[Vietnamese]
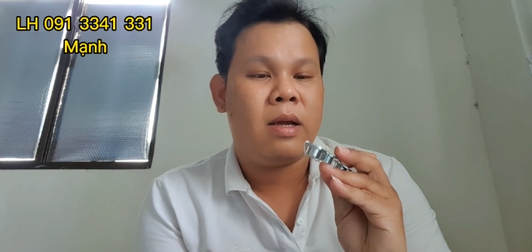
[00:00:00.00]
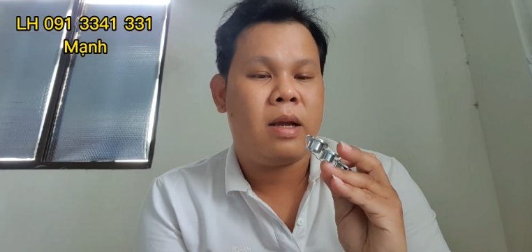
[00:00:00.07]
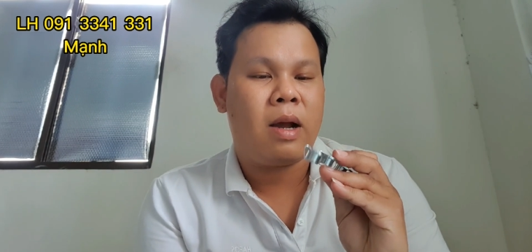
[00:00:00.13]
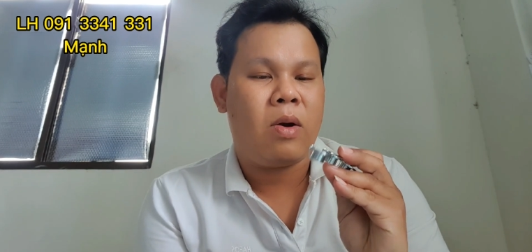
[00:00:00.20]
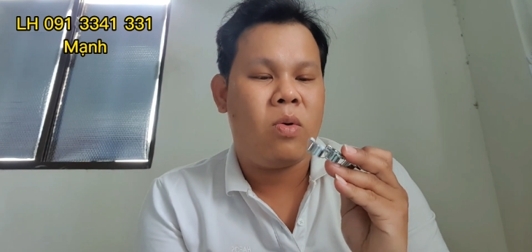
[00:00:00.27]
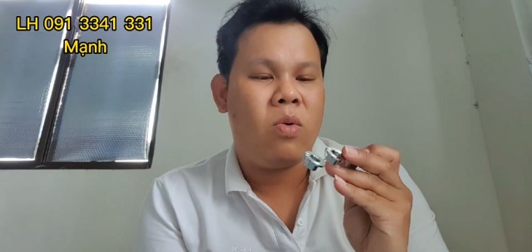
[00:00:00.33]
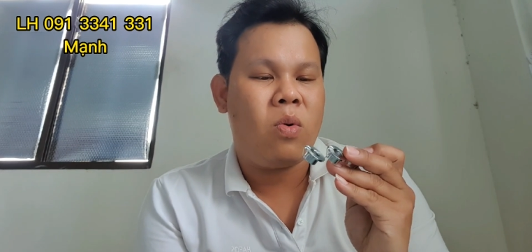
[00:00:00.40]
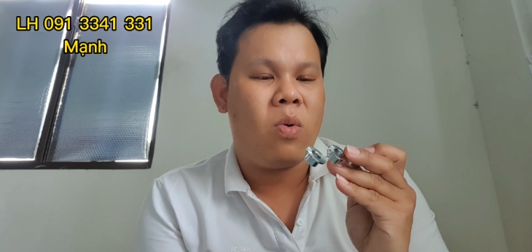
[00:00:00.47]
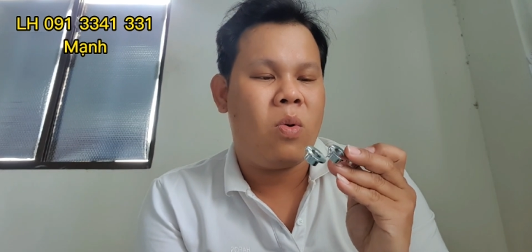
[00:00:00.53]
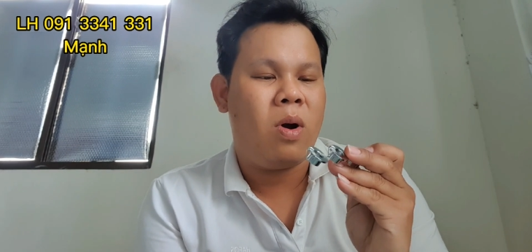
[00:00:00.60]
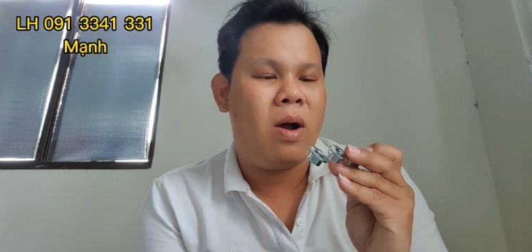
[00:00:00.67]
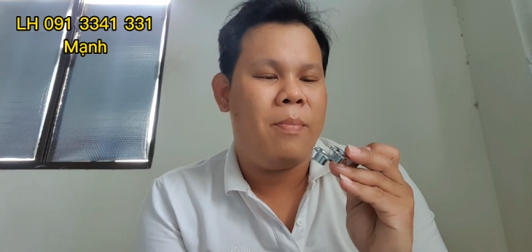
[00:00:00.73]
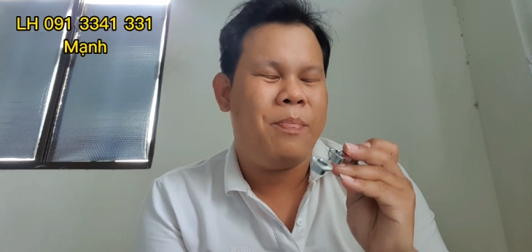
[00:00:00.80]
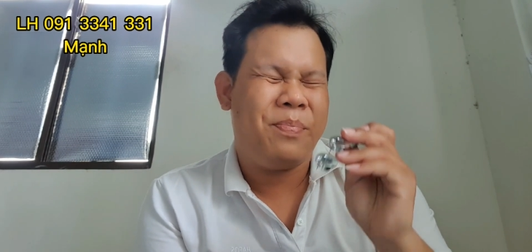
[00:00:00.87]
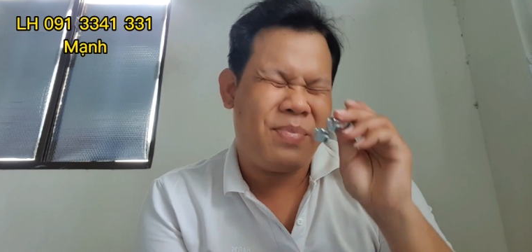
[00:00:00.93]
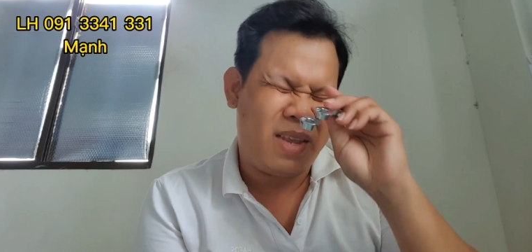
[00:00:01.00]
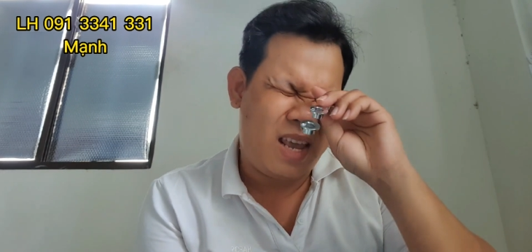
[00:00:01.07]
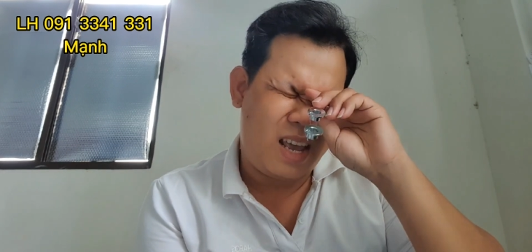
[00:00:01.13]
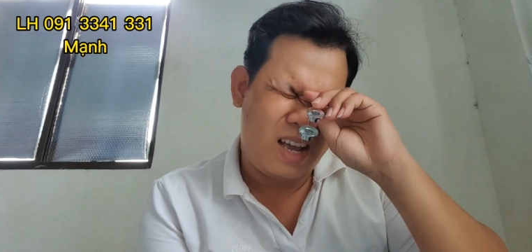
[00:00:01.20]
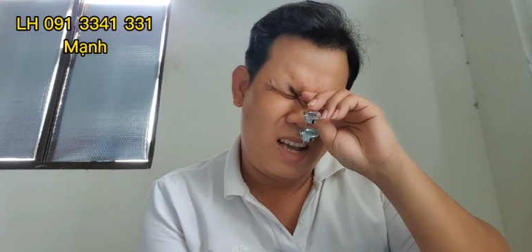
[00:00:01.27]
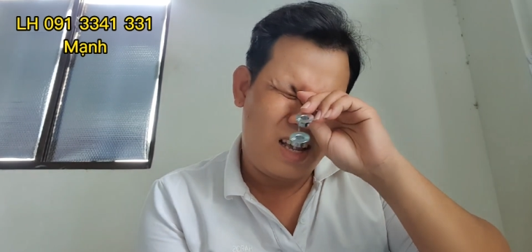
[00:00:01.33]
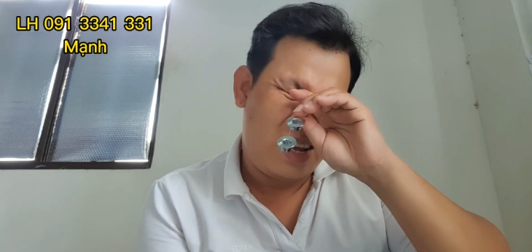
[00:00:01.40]
khâu của um,
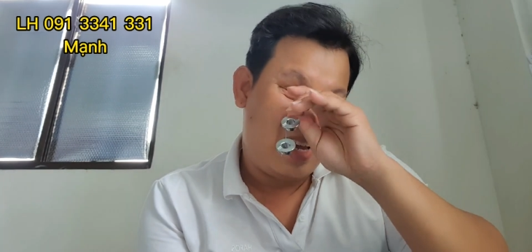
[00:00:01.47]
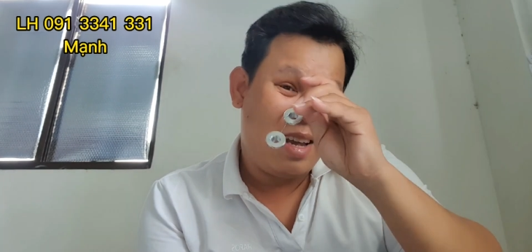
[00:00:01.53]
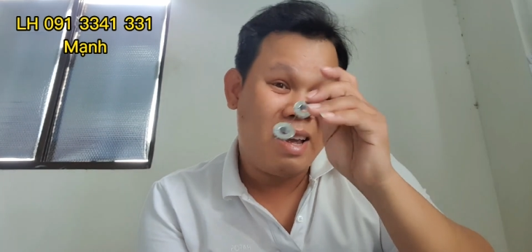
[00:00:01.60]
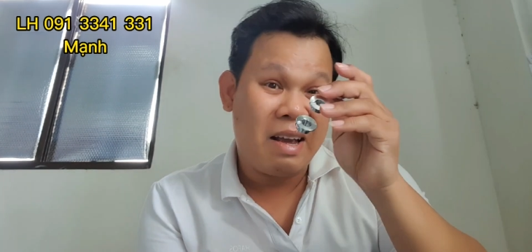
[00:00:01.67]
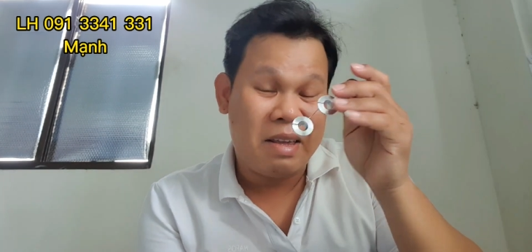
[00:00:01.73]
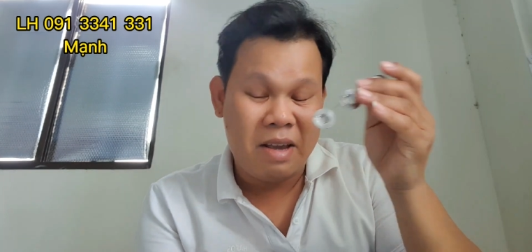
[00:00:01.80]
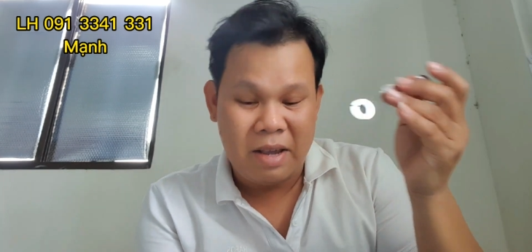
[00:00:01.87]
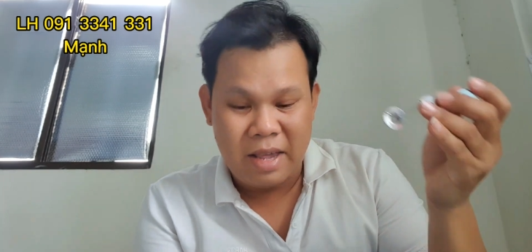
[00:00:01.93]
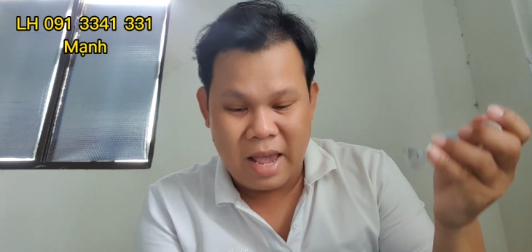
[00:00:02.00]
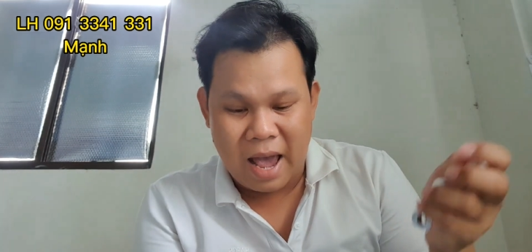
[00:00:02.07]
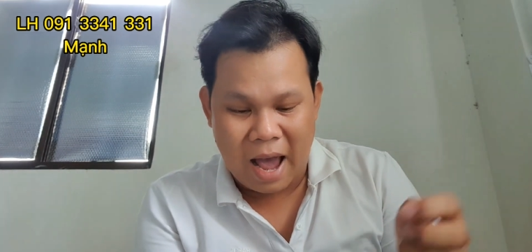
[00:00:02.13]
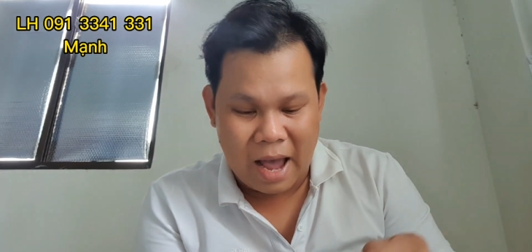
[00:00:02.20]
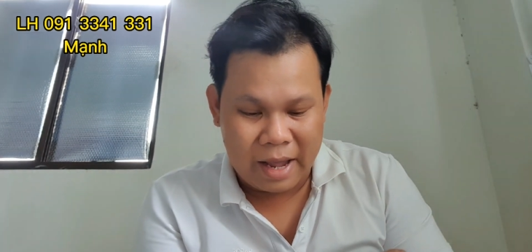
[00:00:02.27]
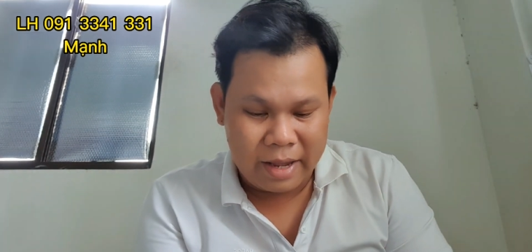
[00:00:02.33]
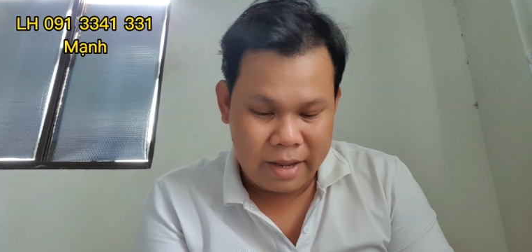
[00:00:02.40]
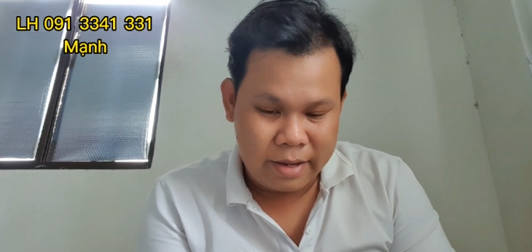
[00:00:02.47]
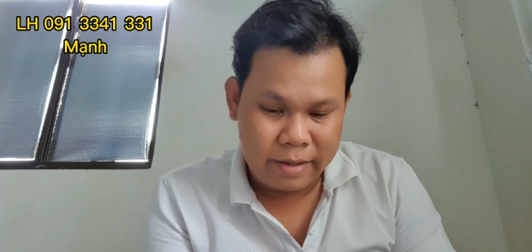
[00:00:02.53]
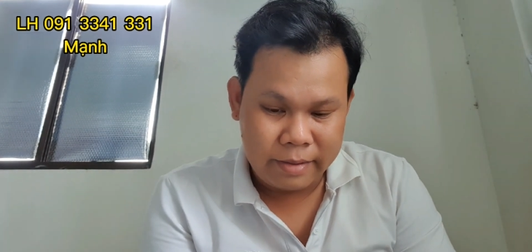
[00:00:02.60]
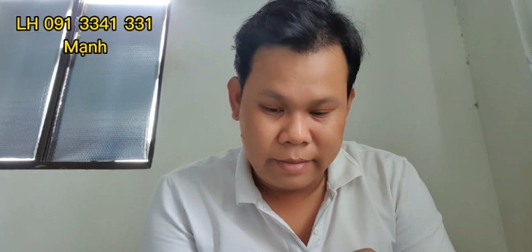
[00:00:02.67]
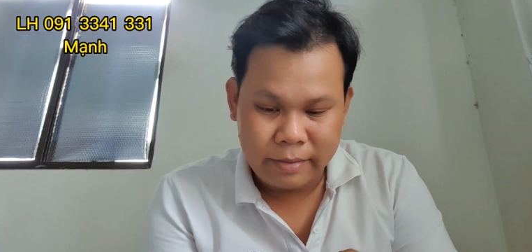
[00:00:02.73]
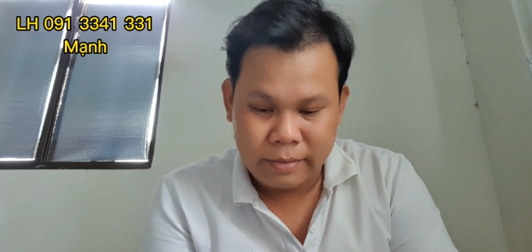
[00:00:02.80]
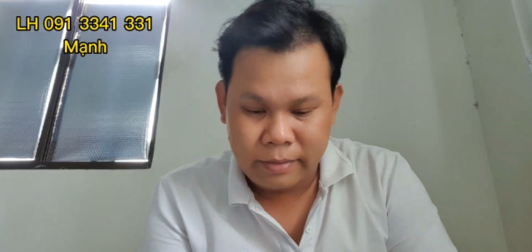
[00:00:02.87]
gì gác chân dài
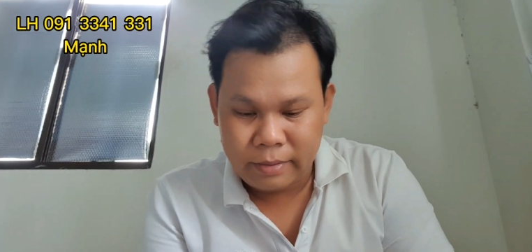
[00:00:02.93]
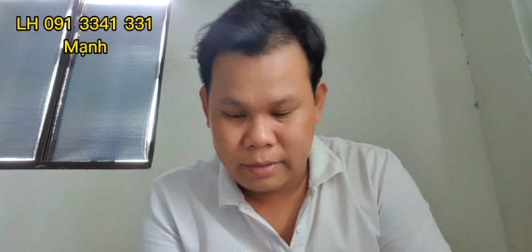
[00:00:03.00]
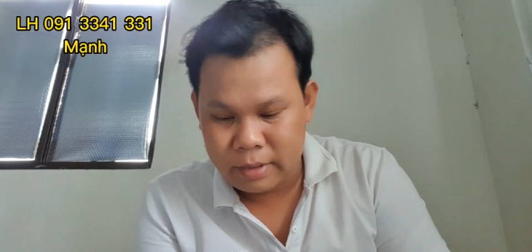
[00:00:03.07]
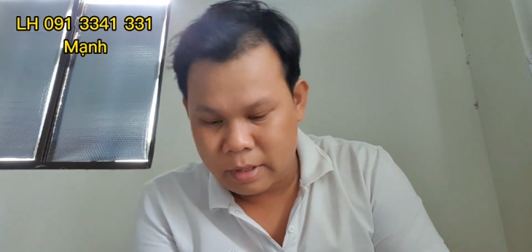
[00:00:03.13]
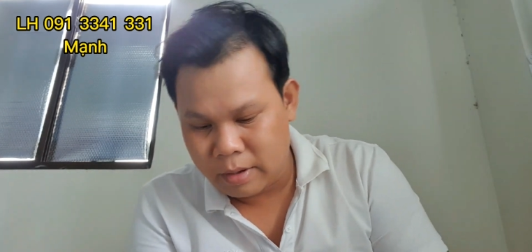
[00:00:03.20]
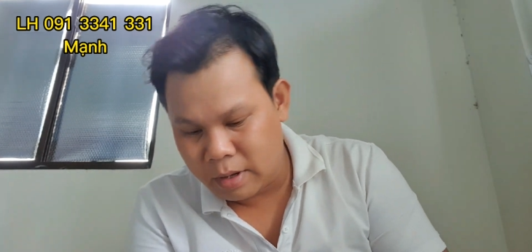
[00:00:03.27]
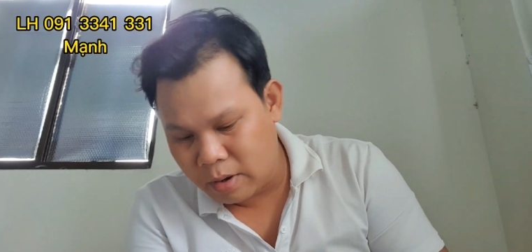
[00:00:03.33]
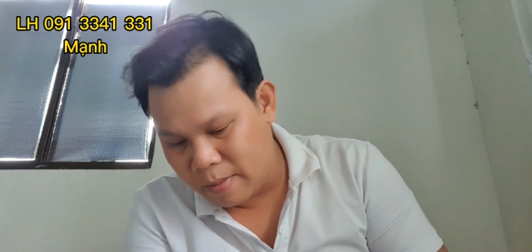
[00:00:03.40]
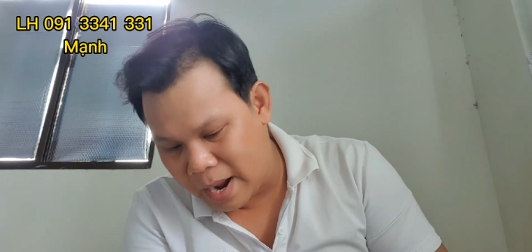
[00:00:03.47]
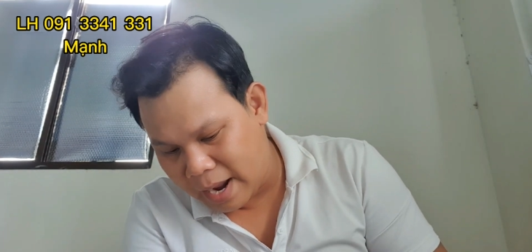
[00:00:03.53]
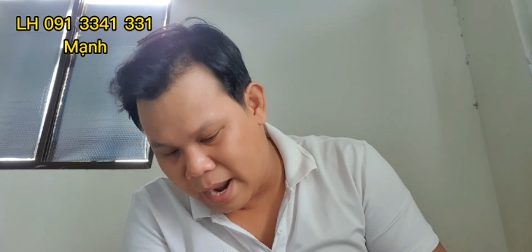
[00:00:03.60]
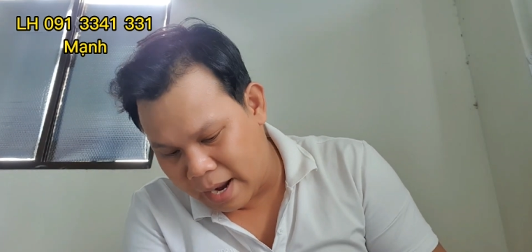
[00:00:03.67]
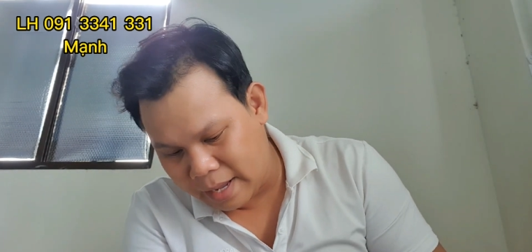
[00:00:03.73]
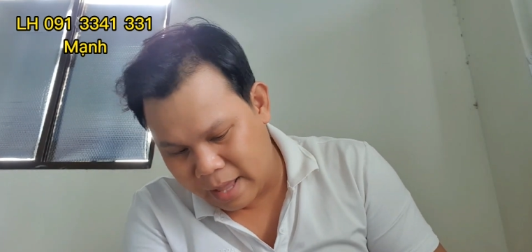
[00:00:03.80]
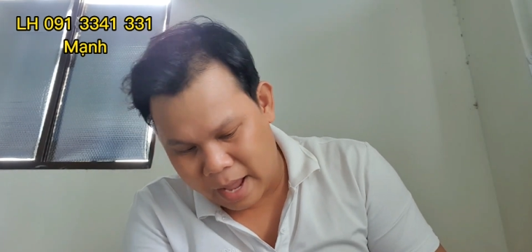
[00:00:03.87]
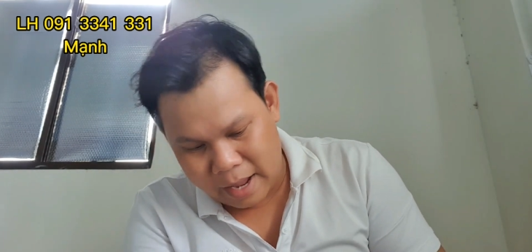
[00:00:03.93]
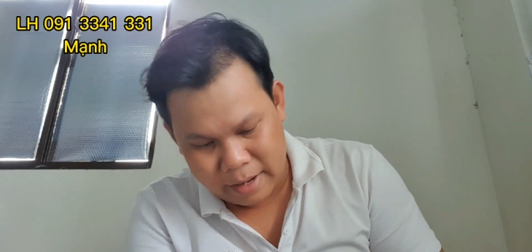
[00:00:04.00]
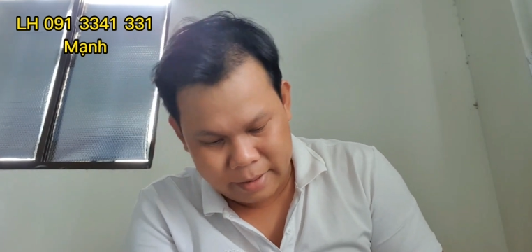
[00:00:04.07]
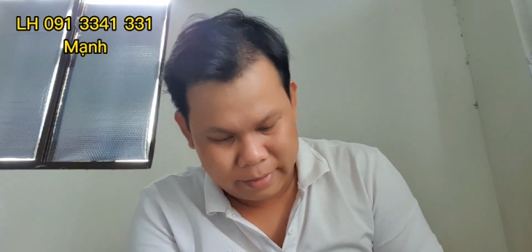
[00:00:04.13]
sao đây có ba cái rồi ta